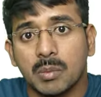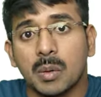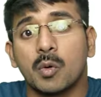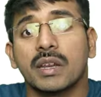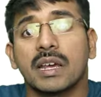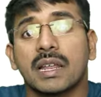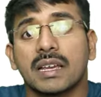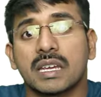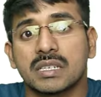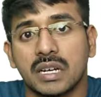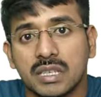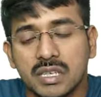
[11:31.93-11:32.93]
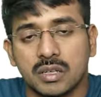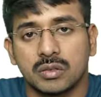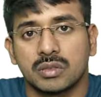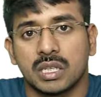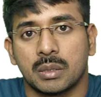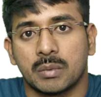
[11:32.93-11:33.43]
మెమొరీ అలొకేషన్ అనేది
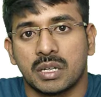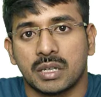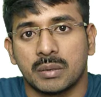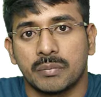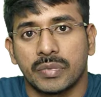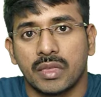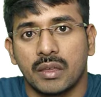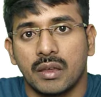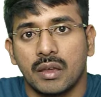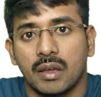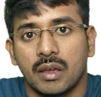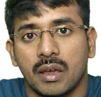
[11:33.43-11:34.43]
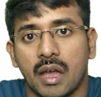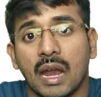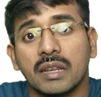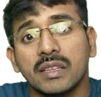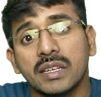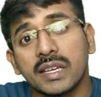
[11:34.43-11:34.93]
జరుగుతుంది అనమాట
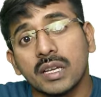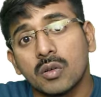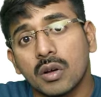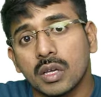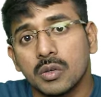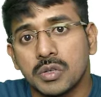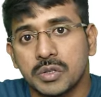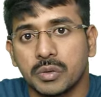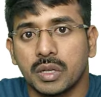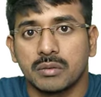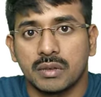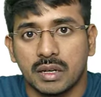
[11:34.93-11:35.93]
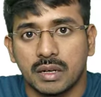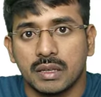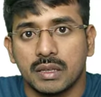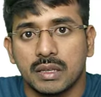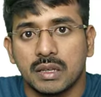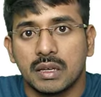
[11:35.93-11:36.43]
అండ్ దీనికి ఇంకొక యూజ్ కూడా ఉందండి
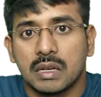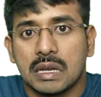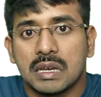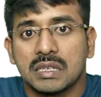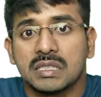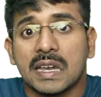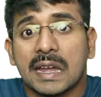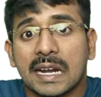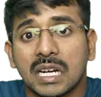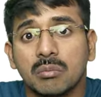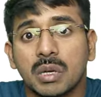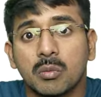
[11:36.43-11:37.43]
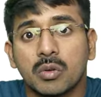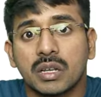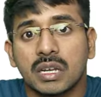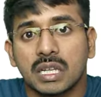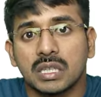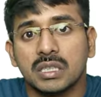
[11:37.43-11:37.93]
షేర్డ్
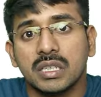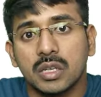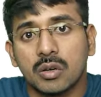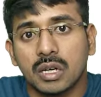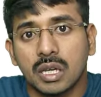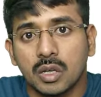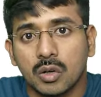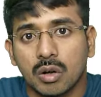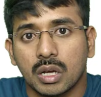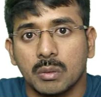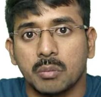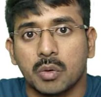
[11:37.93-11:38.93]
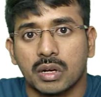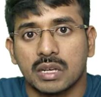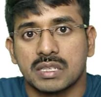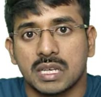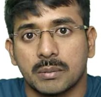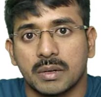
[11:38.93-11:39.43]
మెమొరీ అనేది దీని యొక్క ఇంకొక
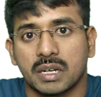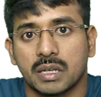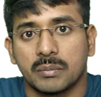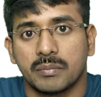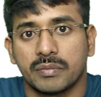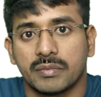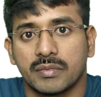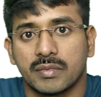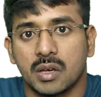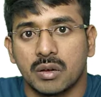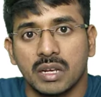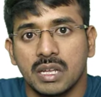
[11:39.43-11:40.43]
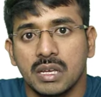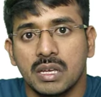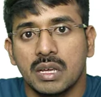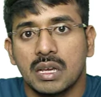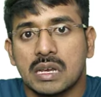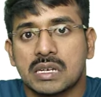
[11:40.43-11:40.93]
ఇంపార్టెన్స్ అనమాట ఓకేనా
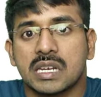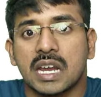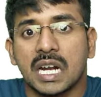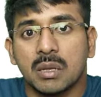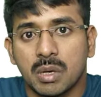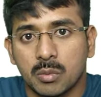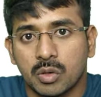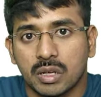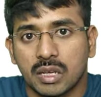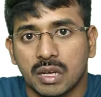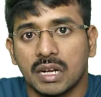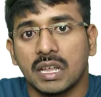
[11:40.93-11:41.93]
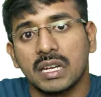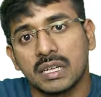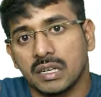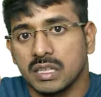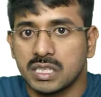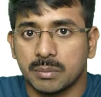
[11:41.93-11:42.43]
షేర్డ్ మెమొరీ అంటే
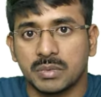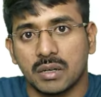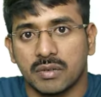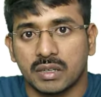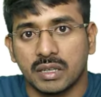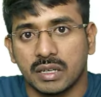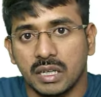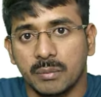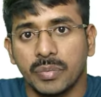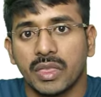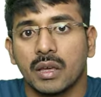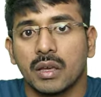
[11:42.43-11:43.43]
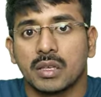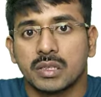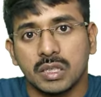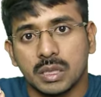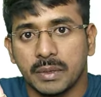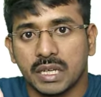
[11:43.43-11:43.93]
ఏంటని నేను చెప్తాను ఫర్దర్గా సో
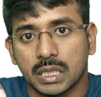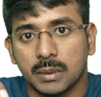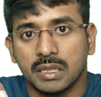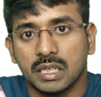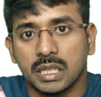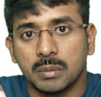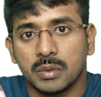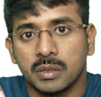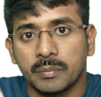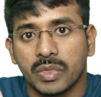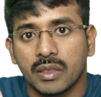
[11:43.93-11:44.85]
ఇది మీకు అర్థమైంది కదా ఇప్పుడు